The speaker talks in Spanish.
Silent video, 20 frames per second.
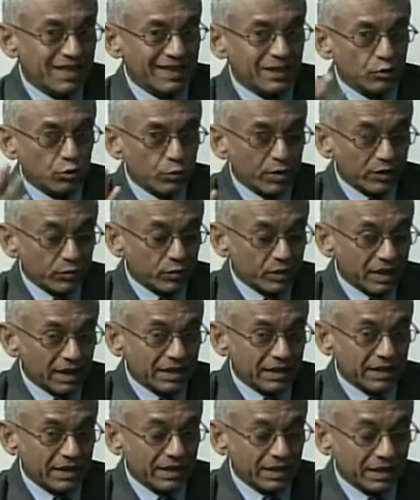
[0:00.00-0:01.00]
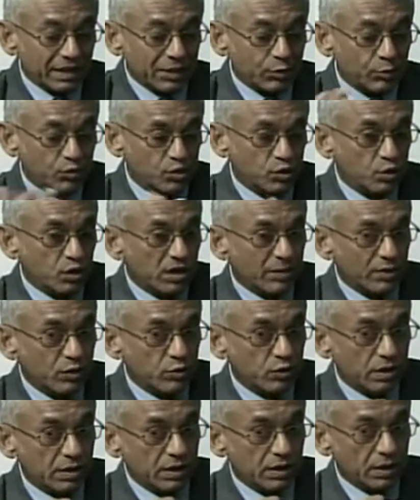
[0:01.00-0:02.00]
que el gobierno es la, que la oposición es la
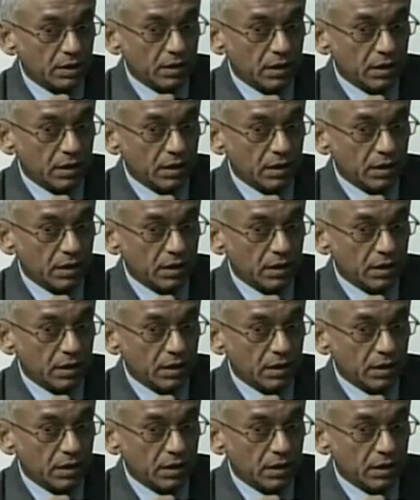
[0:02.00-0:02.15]
mayoría,